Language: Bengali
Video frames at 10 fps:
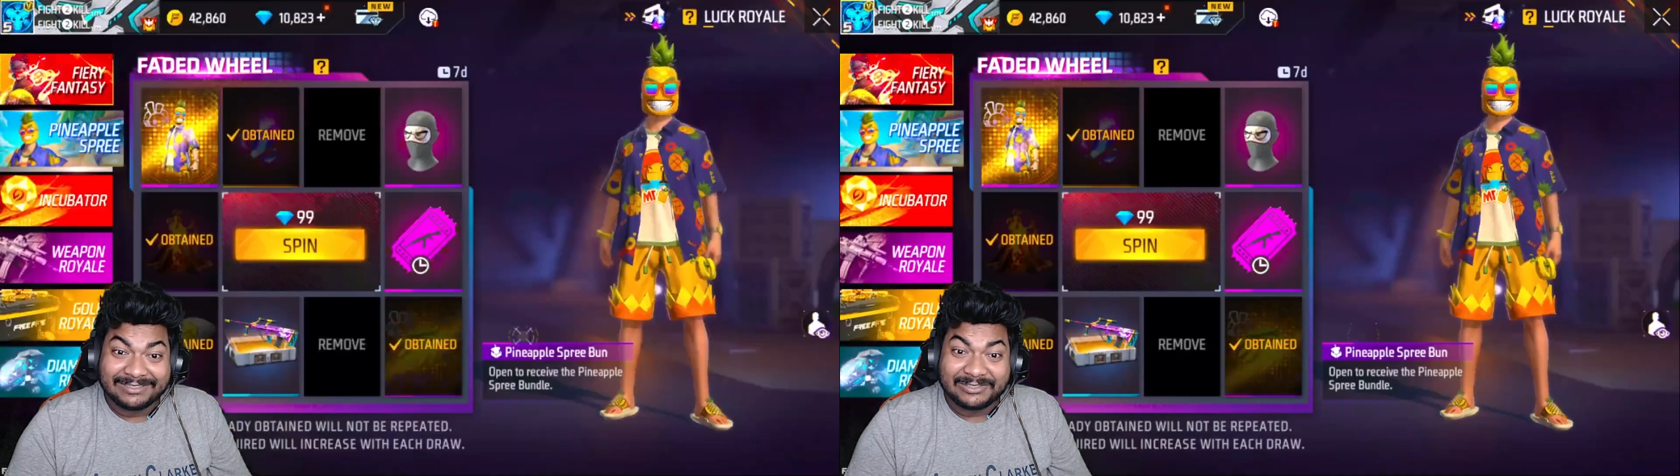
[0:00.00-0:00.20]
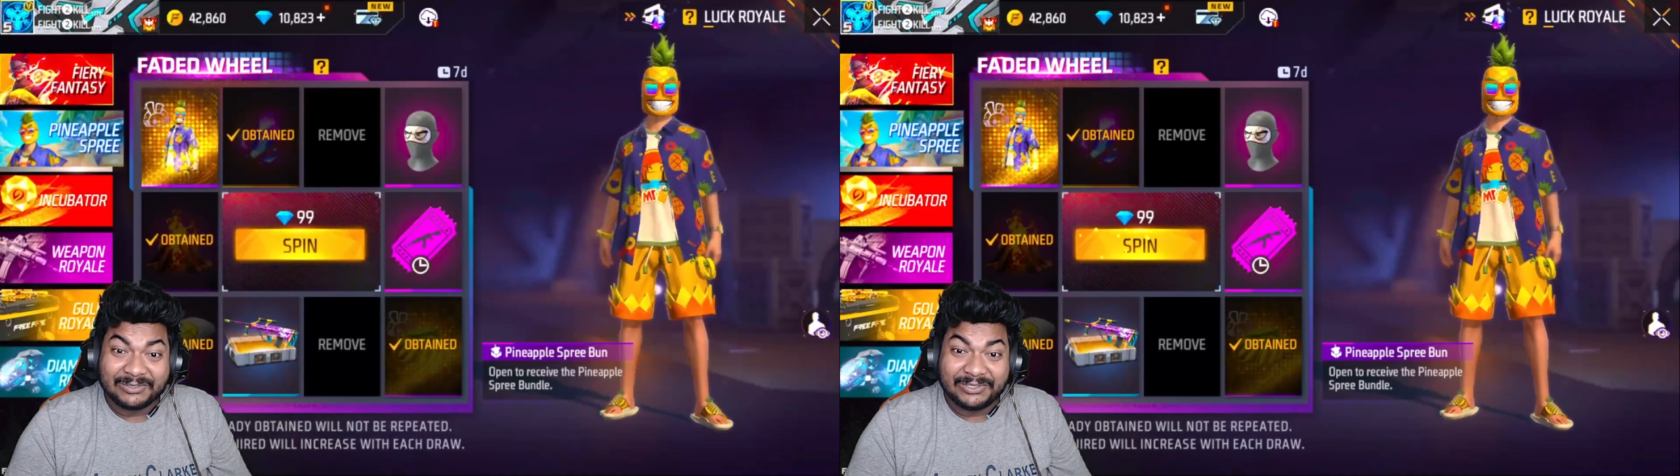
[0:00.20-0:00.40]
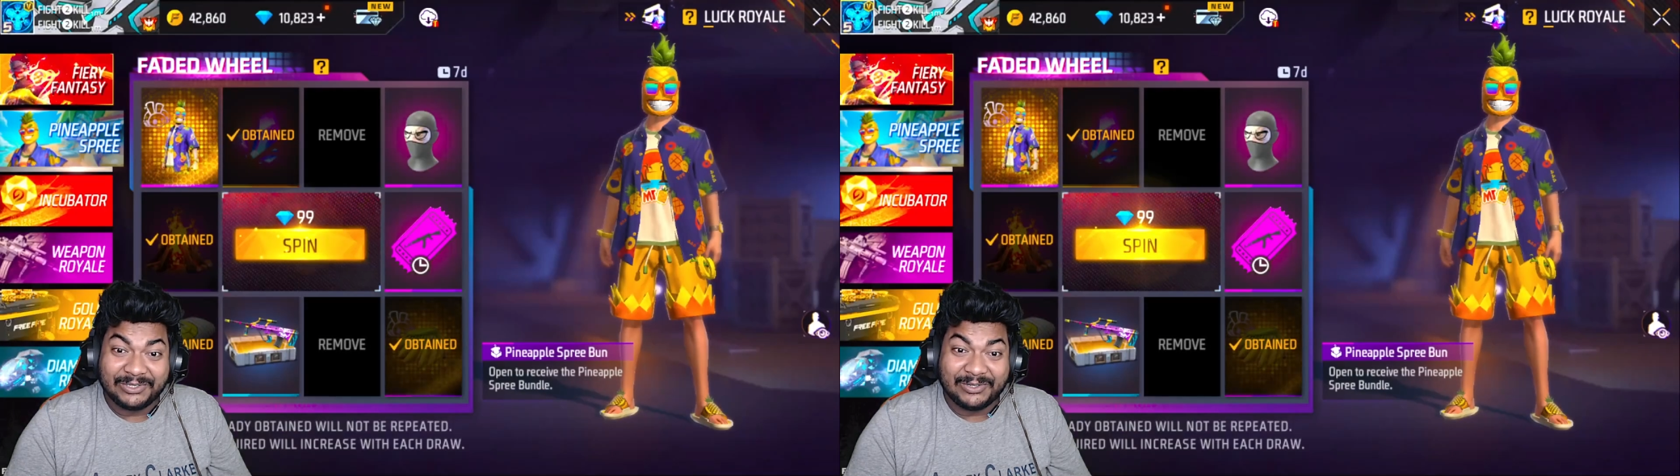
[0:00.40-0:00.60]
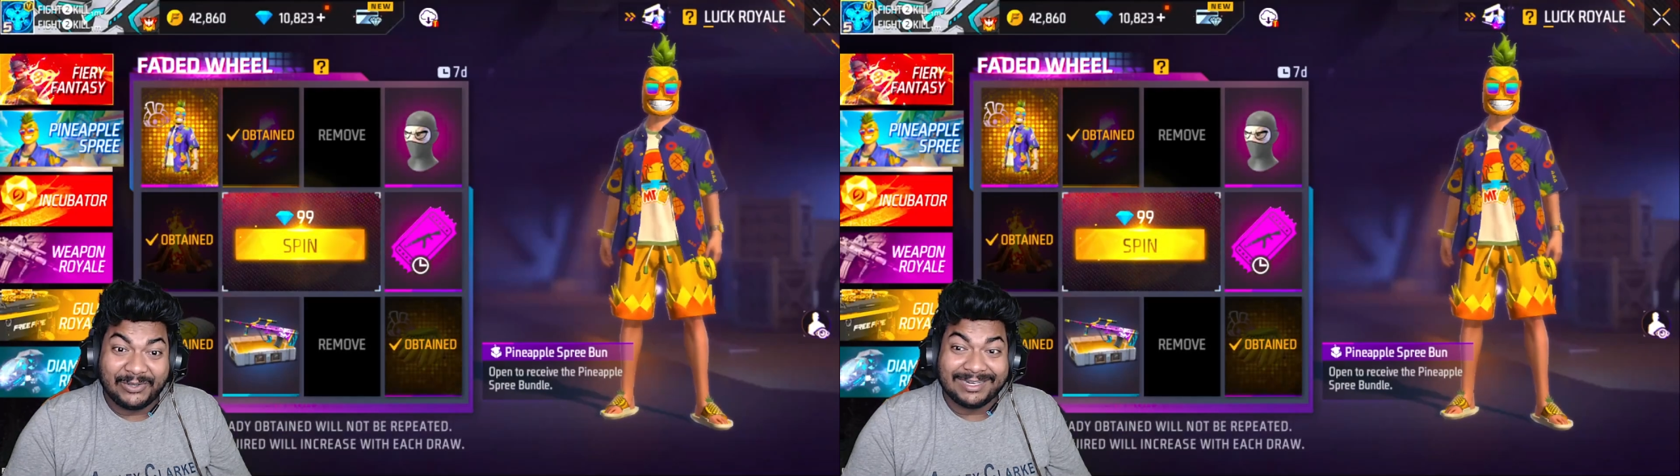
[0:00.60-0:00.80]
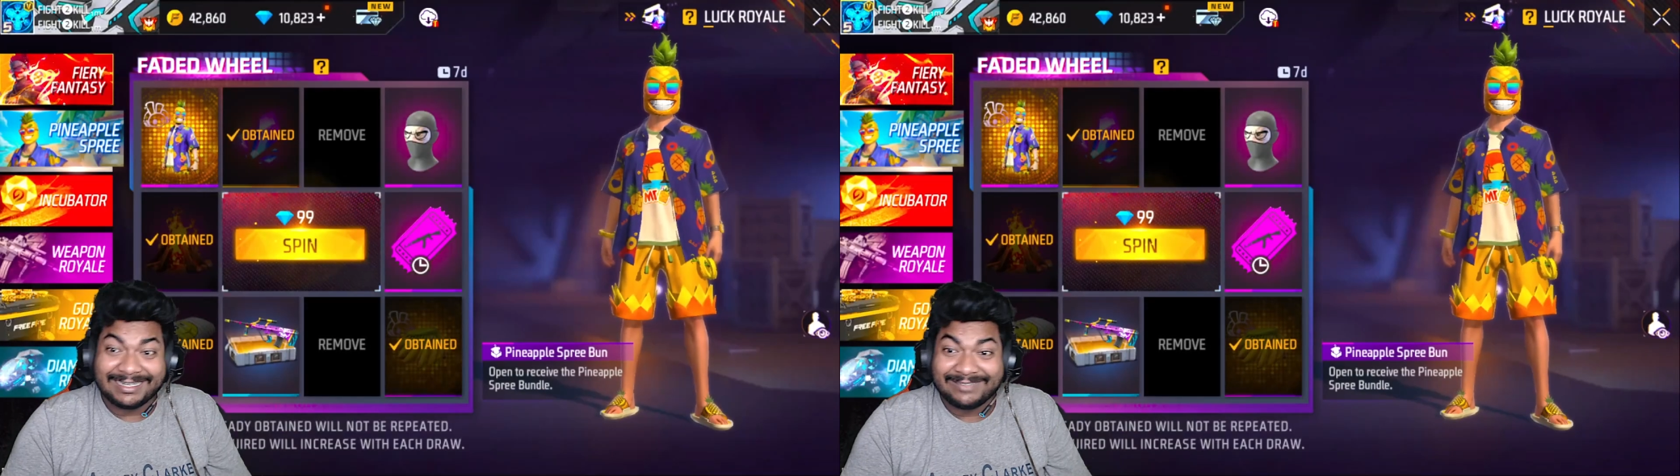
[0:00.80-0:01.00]
যদিও
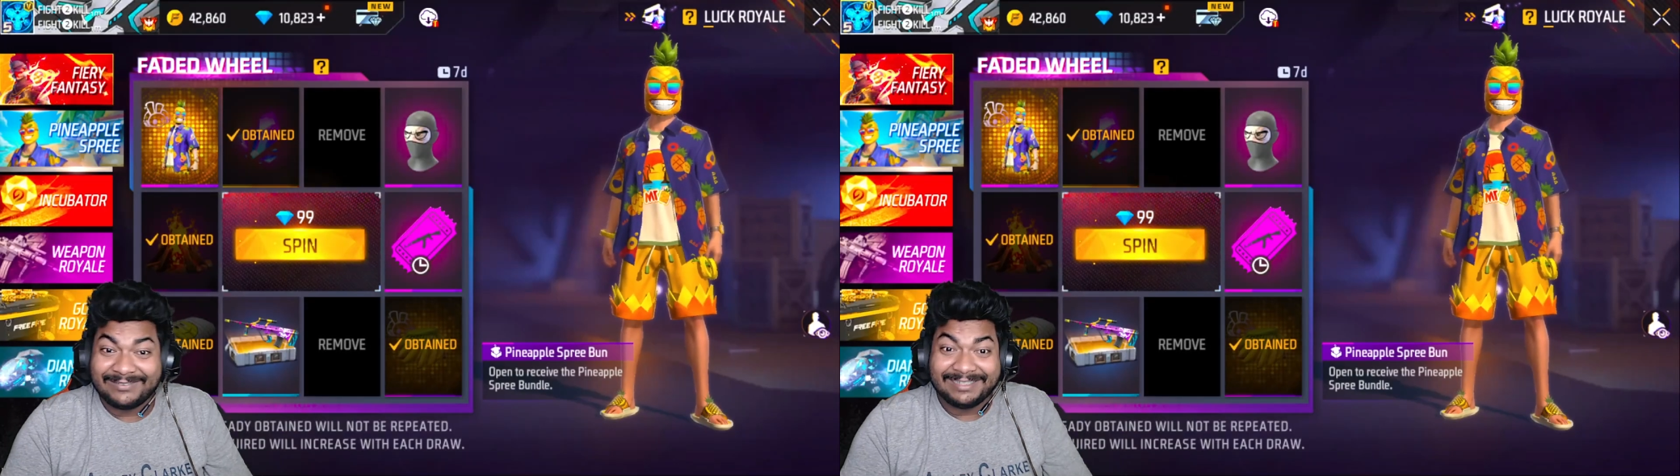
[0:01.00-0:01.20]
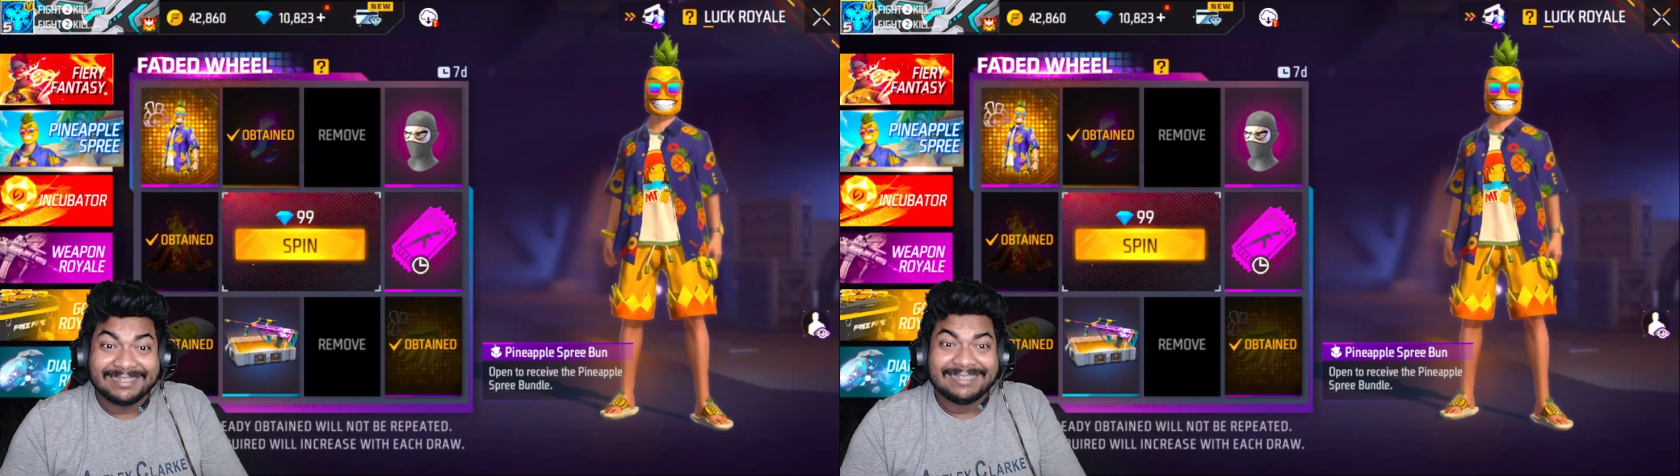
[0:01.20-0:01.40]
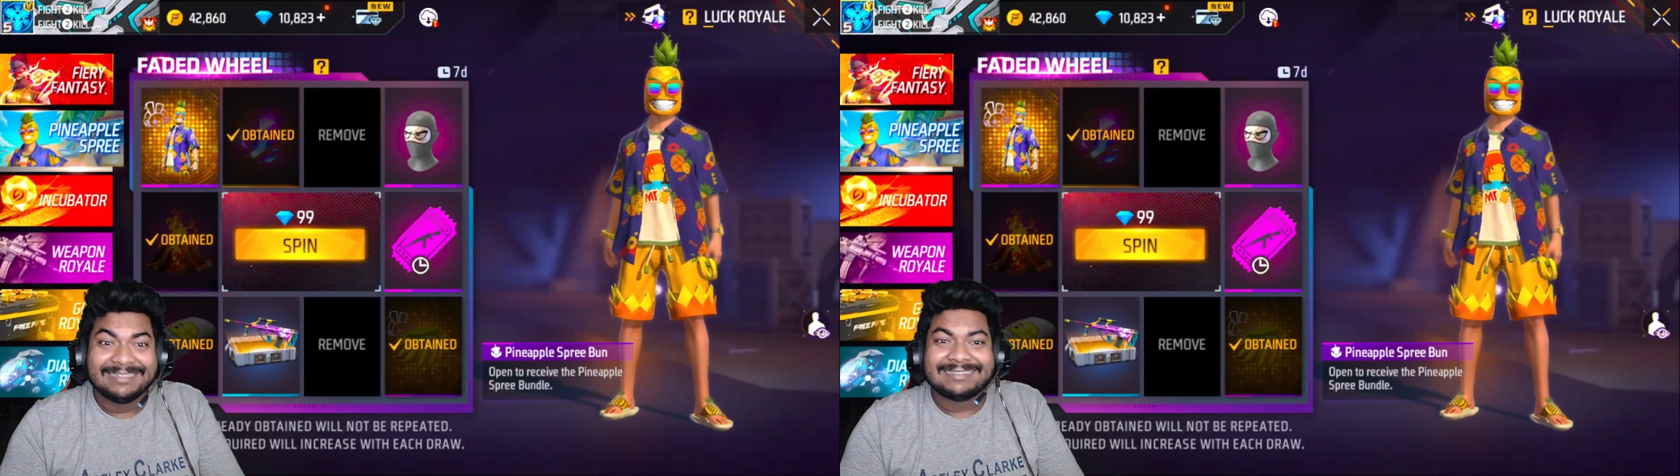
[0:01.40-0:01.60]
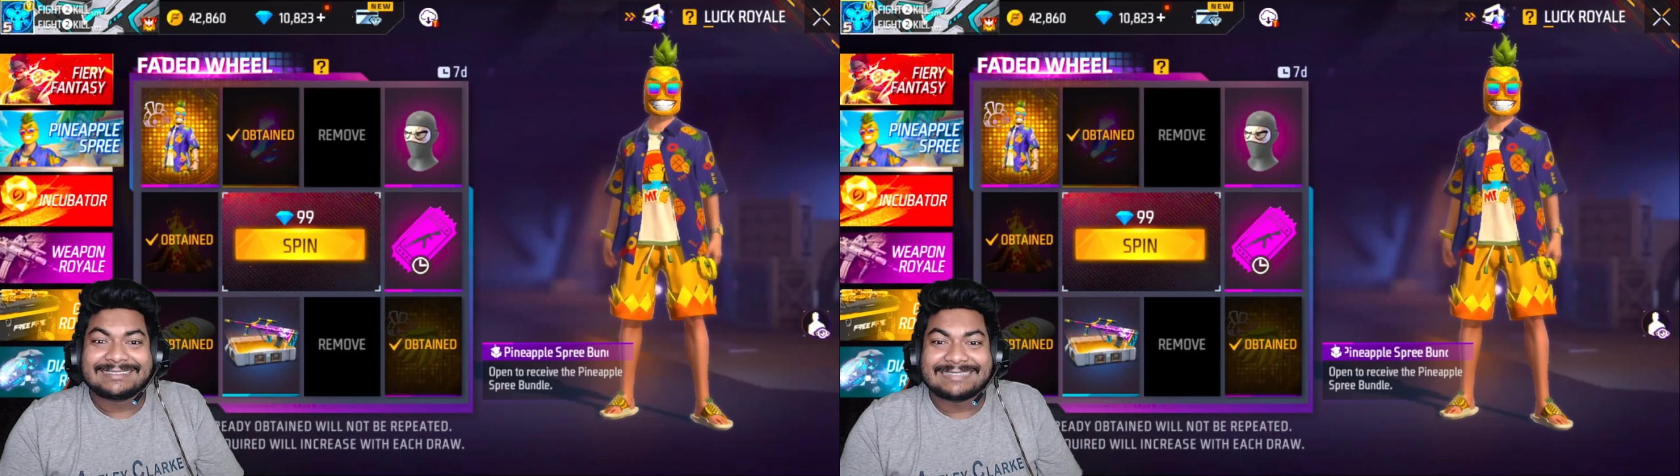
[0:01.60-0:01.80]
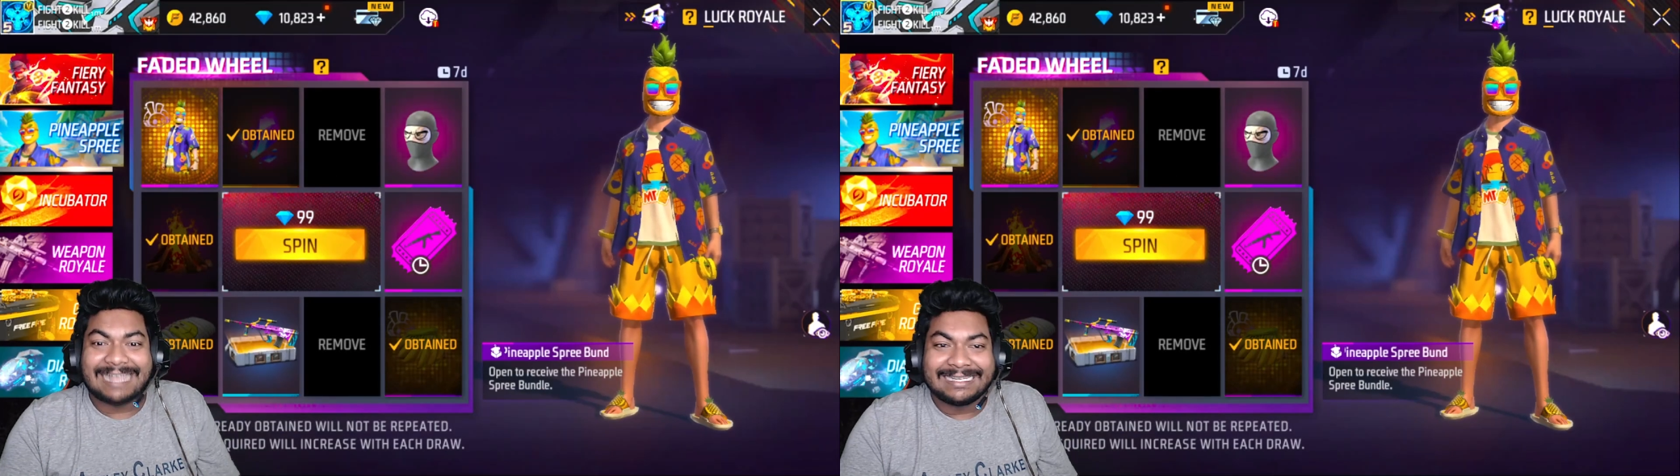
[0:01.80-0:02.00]

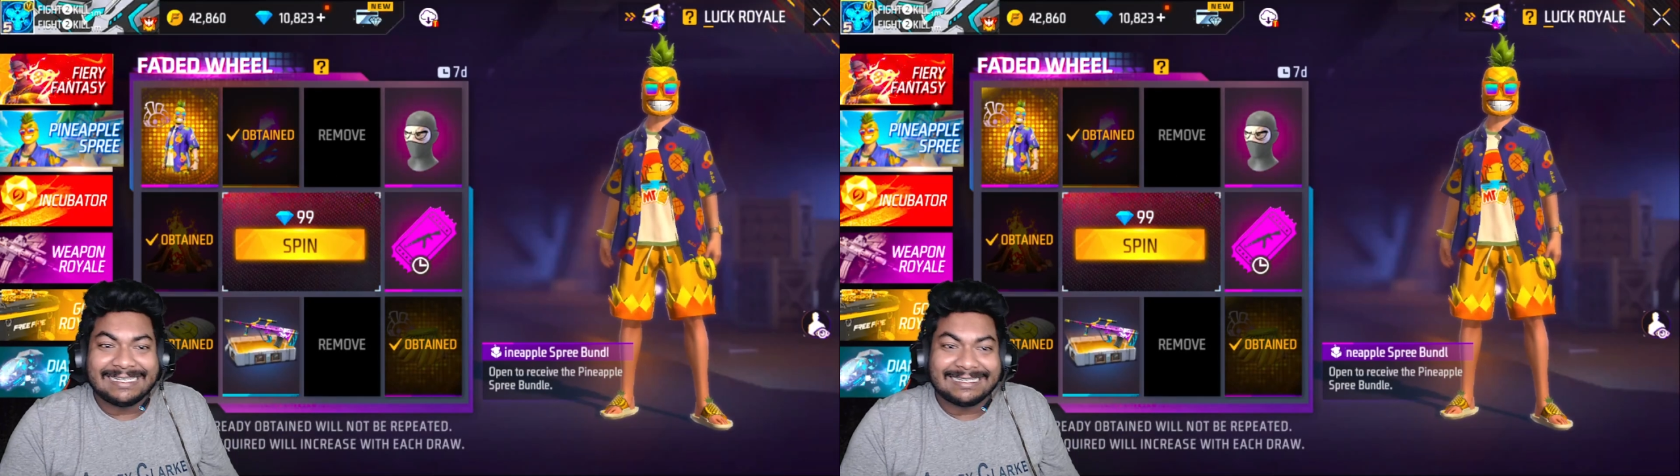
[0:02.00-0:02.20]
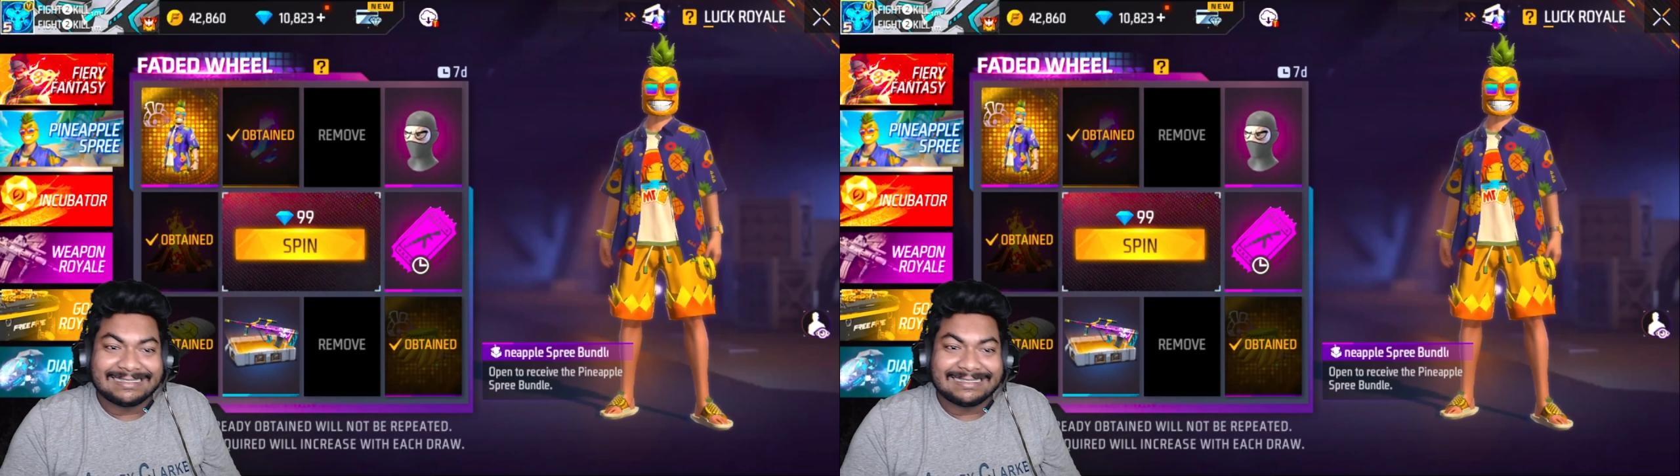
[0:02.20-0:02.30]
জাঙ্গিয়ার